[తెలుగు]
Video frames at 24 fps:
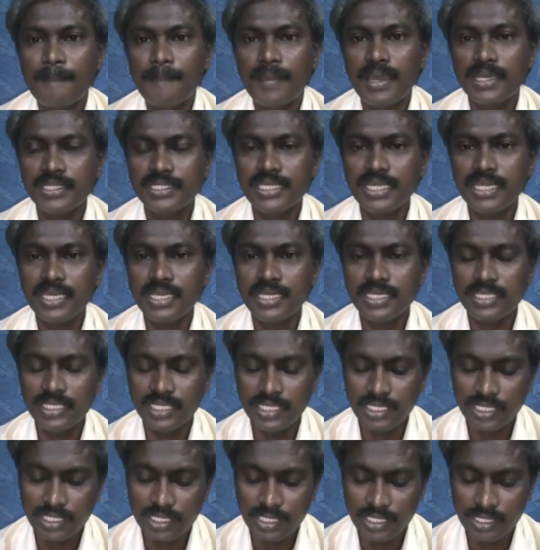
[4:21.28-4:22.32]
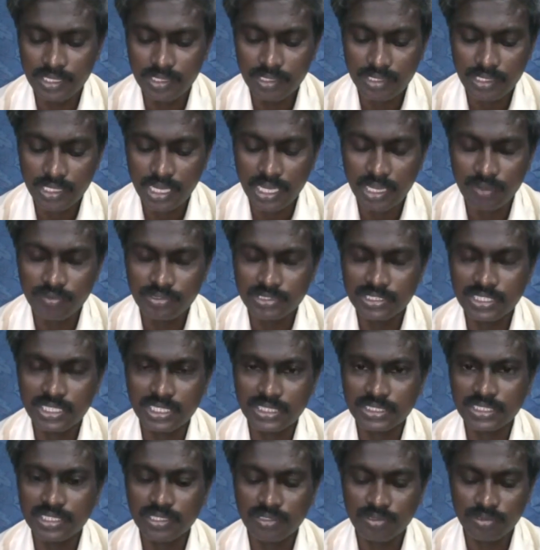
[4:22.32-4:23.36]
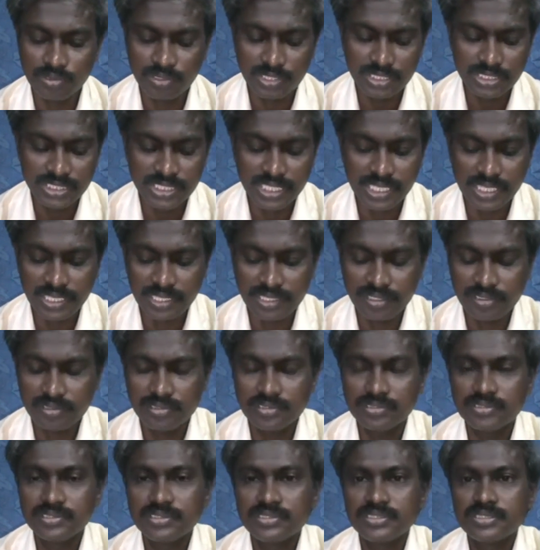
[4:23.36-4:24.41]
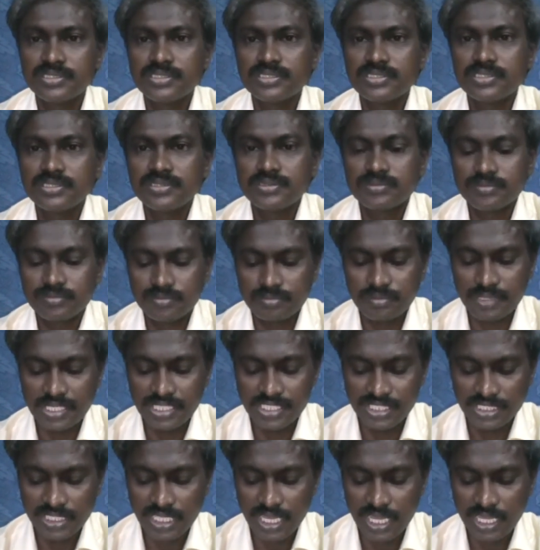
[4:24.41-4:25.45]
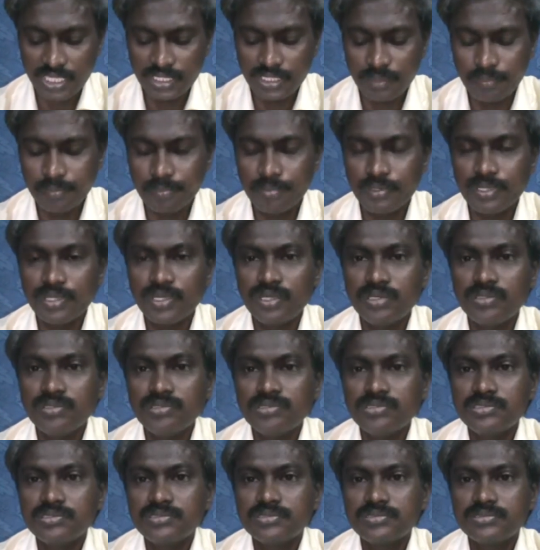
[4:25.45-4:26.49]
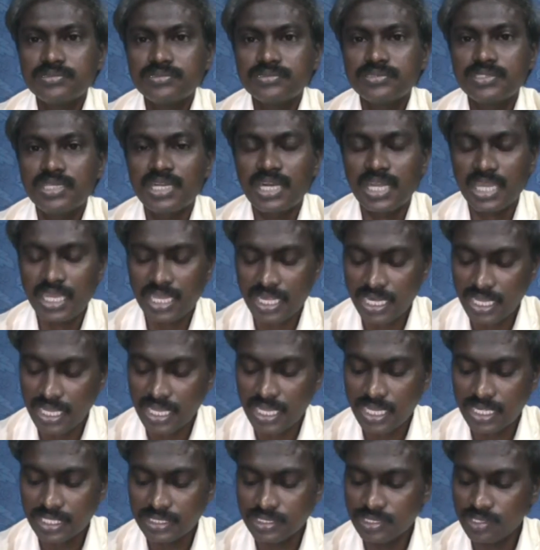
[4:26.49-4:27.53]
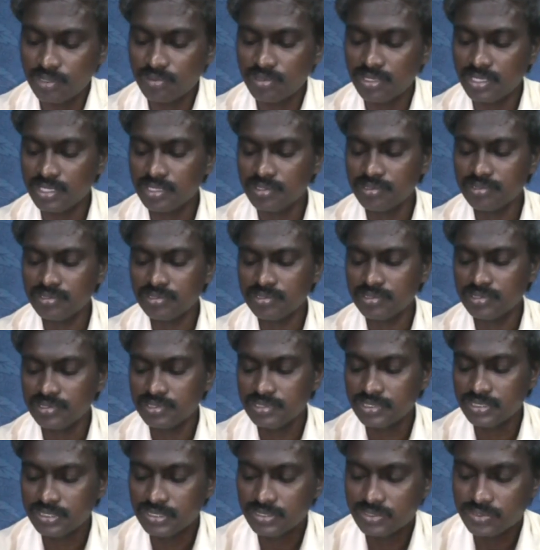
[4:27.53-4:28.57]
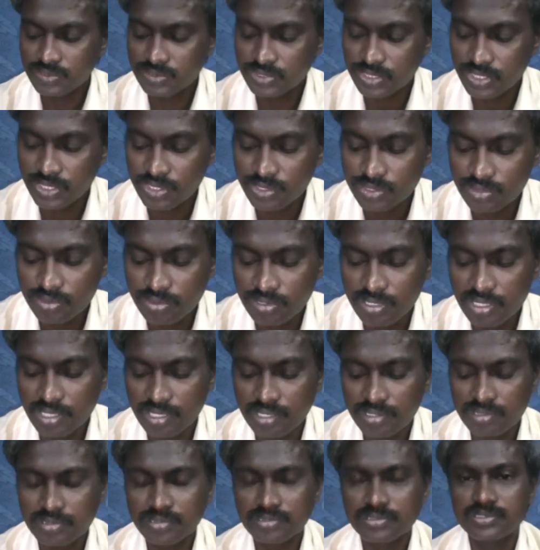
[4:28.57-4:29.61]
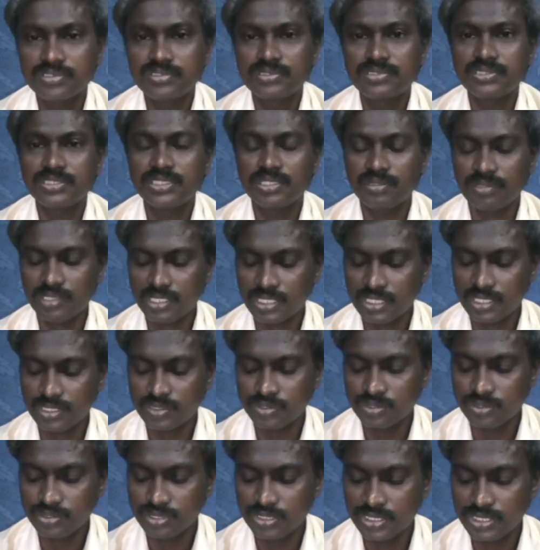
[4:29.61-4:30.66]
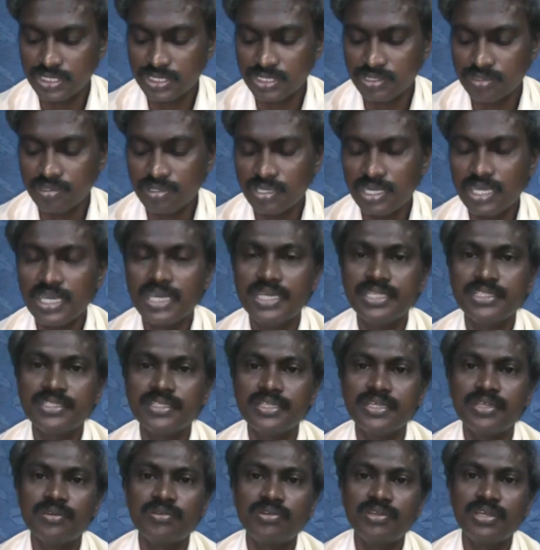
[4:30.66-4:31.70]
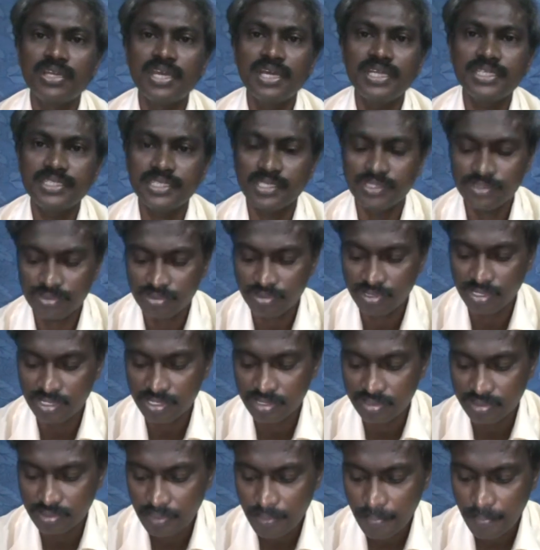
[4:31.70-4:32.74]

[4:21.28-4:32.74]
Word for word: అందుకే ఈ అవసరతల గురించే మనిషి దారి తప్పిపోయాడు రకరకాల దేవుళ్లను చేసుకున్నారు చివరికి సృష్టిని కూడా దేవుళ్ళుగా చేసుకున్నారు